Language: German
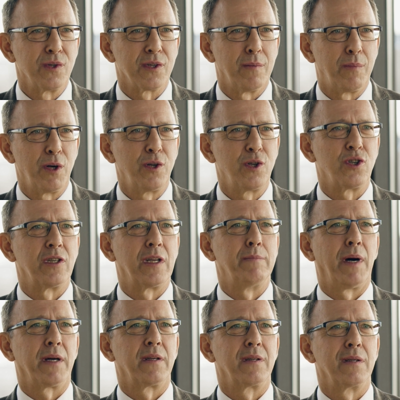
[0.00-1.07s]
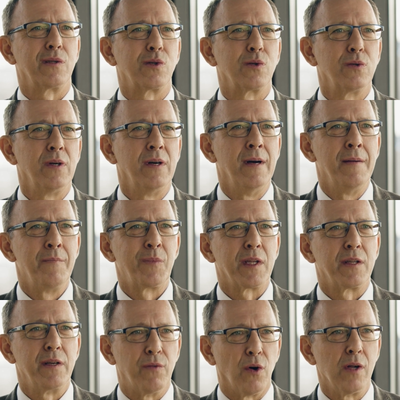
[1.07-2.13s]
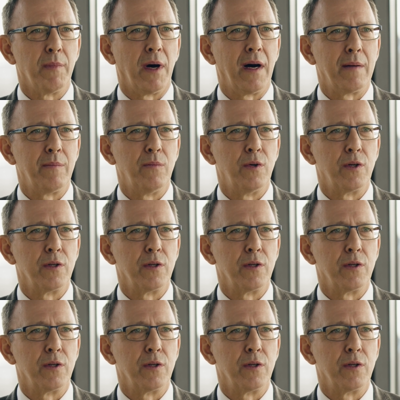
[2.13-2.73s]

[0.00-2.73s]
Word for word: unserer politischen Debatte dazu. Die wollen wir haben